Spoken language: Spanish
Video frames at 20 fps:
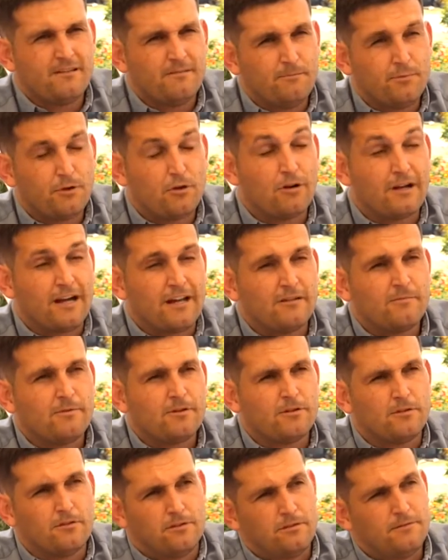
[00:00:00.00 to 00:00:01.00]
poco caro, pero...
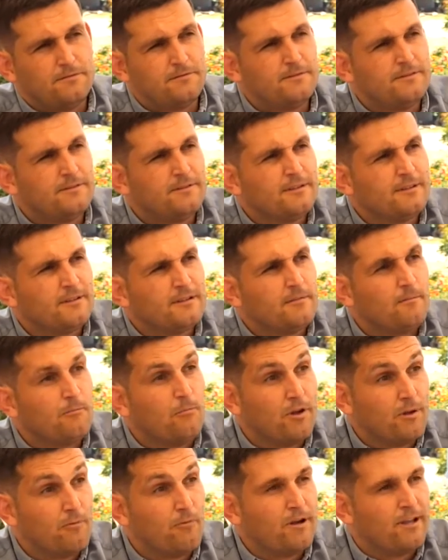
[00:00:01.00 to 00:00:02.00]
Pero buey, buey.
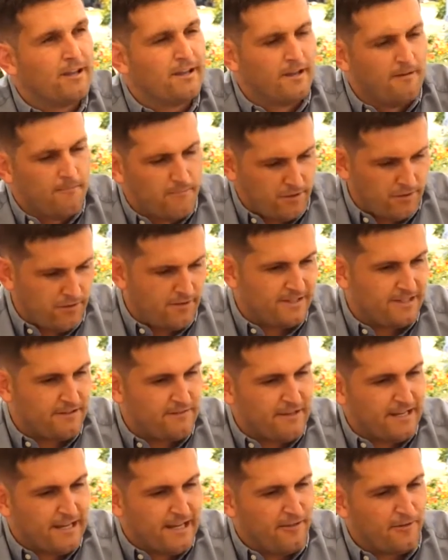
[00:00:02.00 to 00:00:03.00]
Buey, buey, pero es
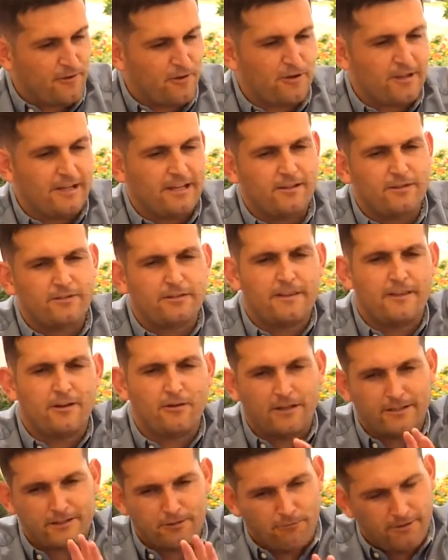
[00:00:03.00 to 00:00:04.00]
certificado, no que yo te digo
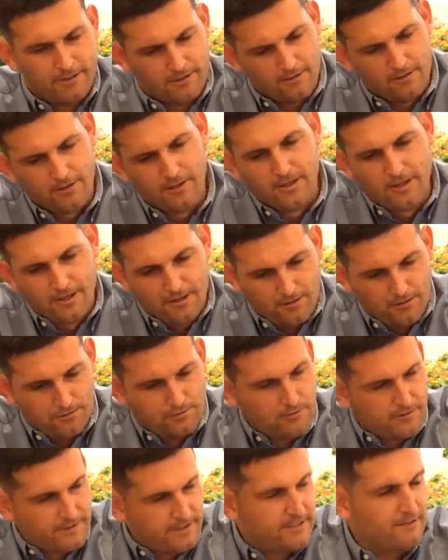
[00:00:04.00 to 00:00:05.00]
esto, bueno, con
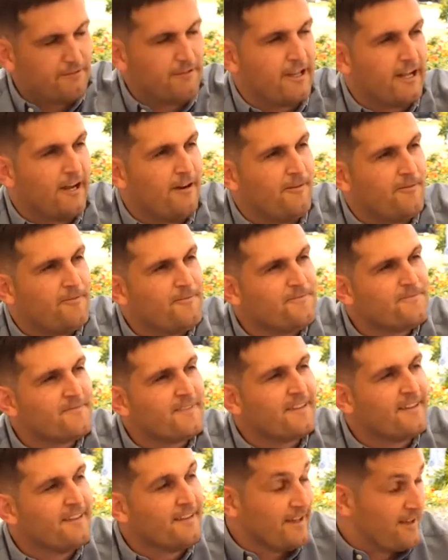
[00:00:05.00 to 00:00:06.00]
tu certificado.
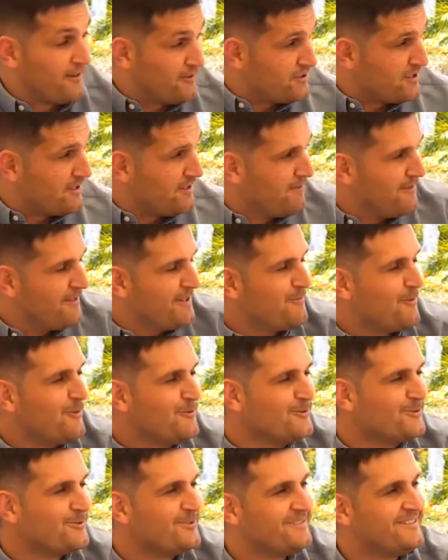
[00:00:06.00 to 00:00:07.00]
Anoche vendimos
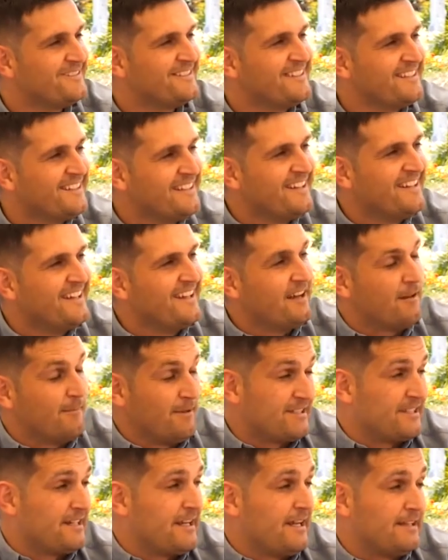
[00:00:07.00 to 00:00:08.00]
uno. Lo
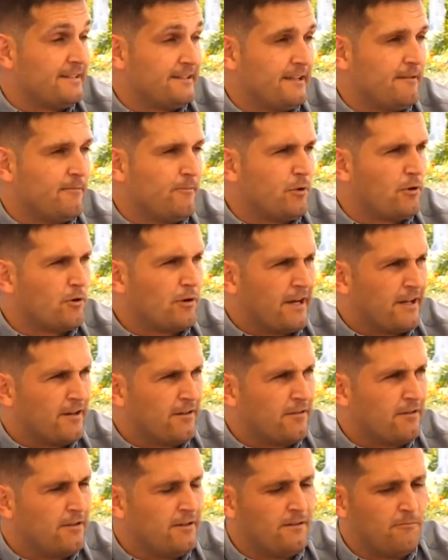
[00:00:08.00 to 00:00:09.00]
que que la gente es un poco
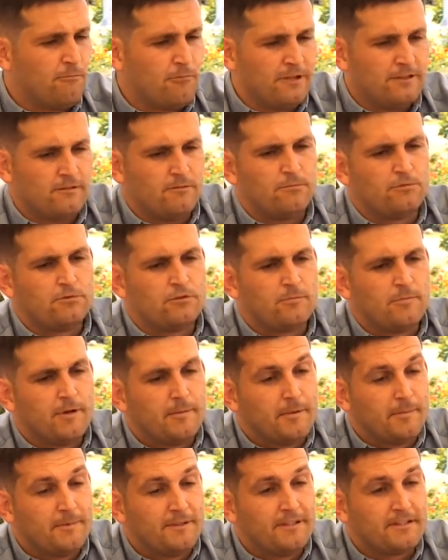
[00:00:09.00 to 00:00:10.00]
caro el buey, todo el mundo no puede
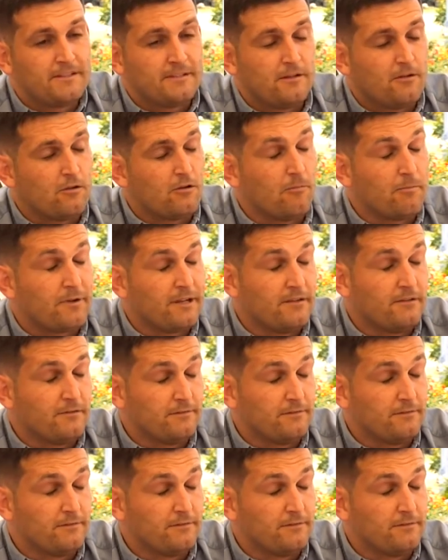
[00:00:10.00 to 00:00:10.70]
permitirse, que lo comprendo. Que